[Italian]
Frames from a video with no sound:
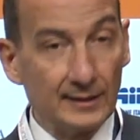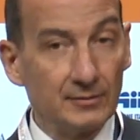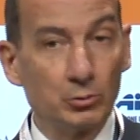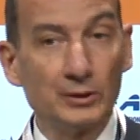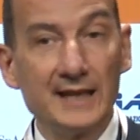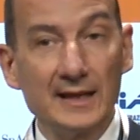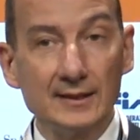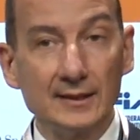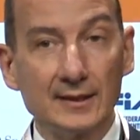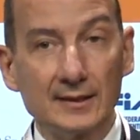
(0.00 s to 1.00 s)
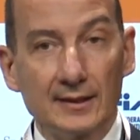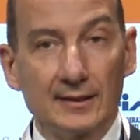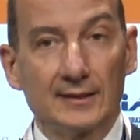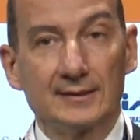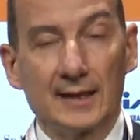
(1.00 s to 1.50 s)
sui dati che,
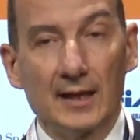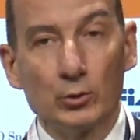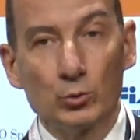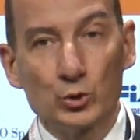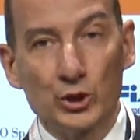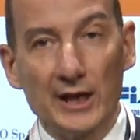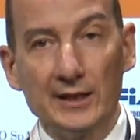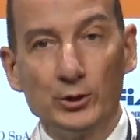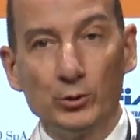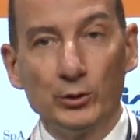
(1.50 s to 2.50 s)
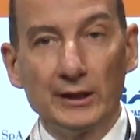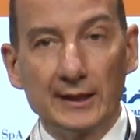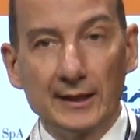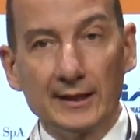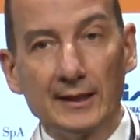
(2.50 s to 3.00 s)
che, che, stanno uscendo e
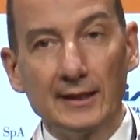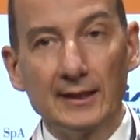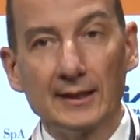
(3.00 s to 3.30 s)
che,